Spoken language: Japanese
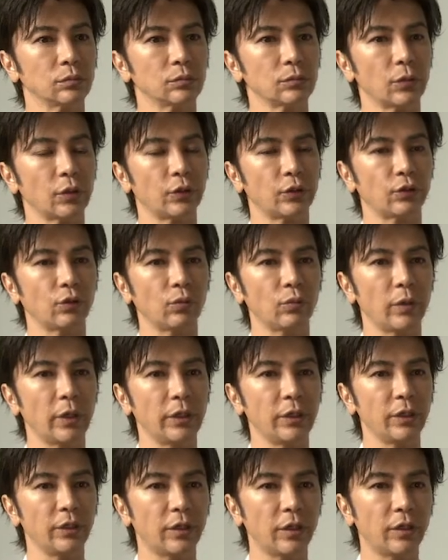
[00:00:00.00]
人
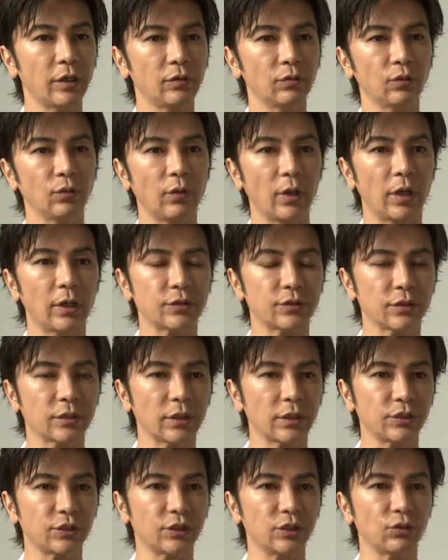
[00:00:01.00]
前に出てくのが恥ず
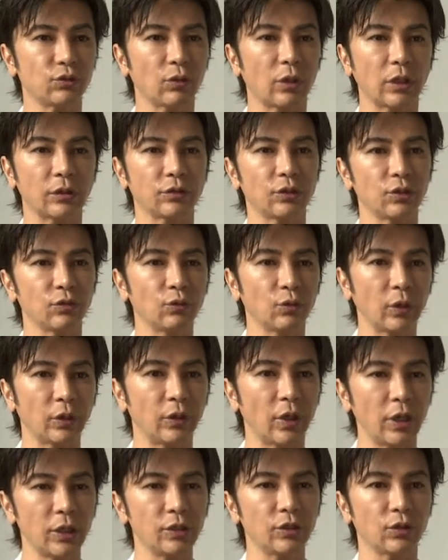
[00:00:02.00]
かしいとかっていうのが
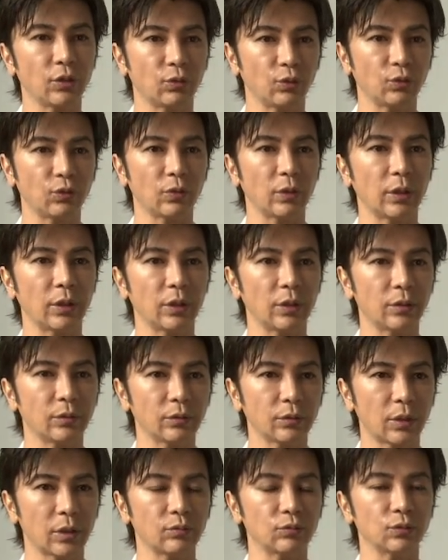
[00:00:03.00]
ないってことは、
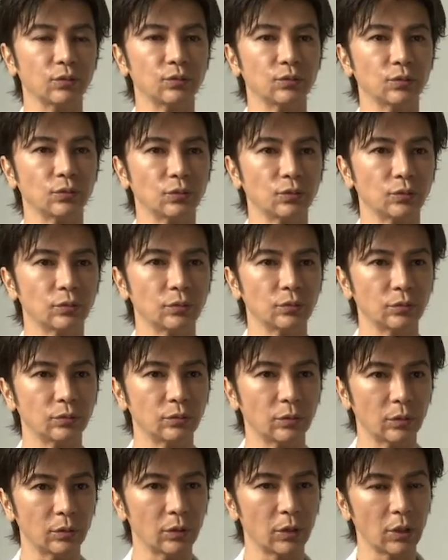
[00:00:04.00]
多分
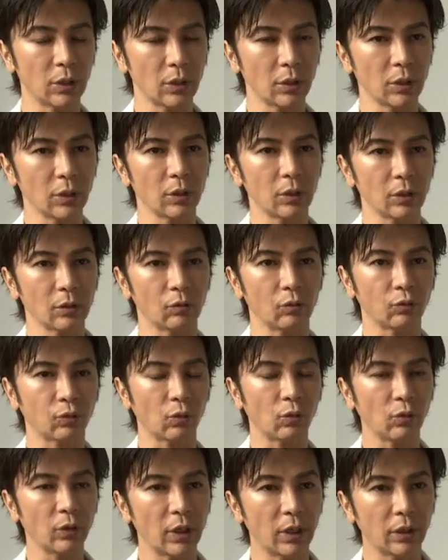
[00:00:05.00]

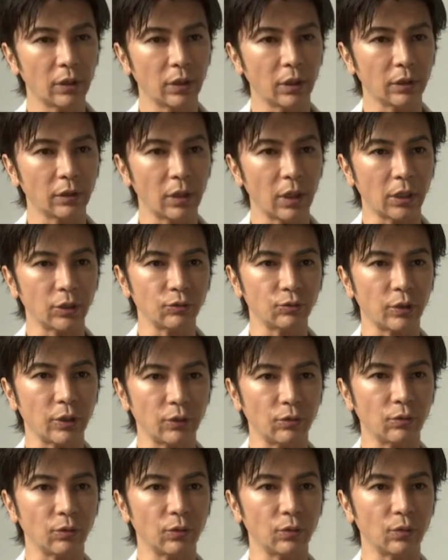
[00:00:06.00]
男ながらある程
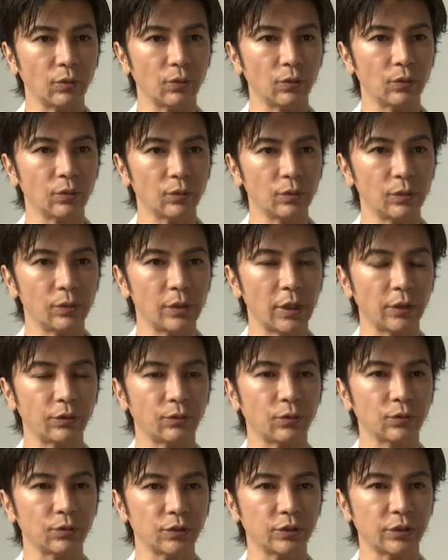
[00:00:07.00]
度納
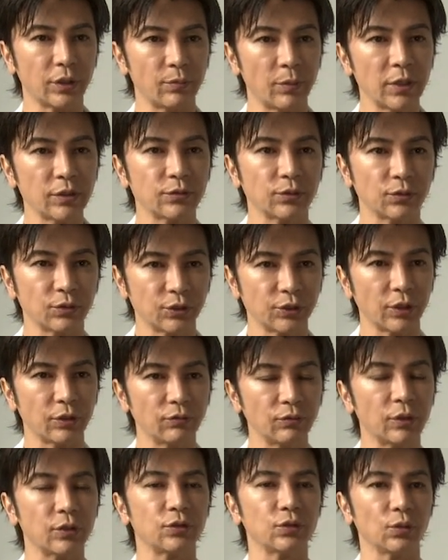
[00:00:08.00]
得して満足して
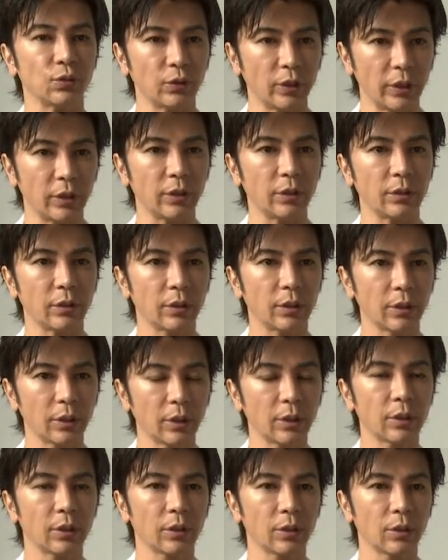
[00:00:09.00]
るんでしょうね。
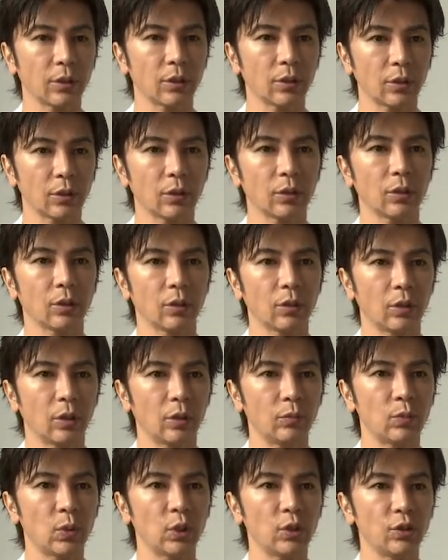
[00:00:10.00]

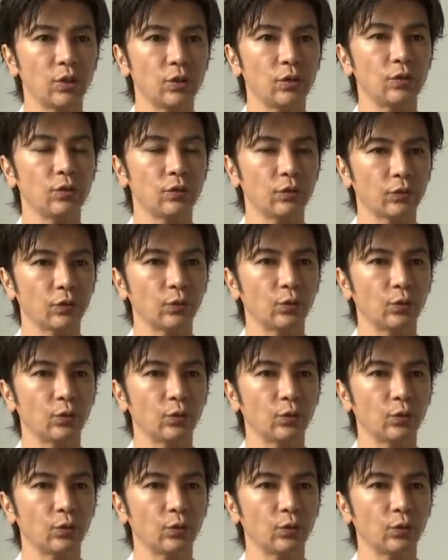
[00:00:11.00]
あんまりそ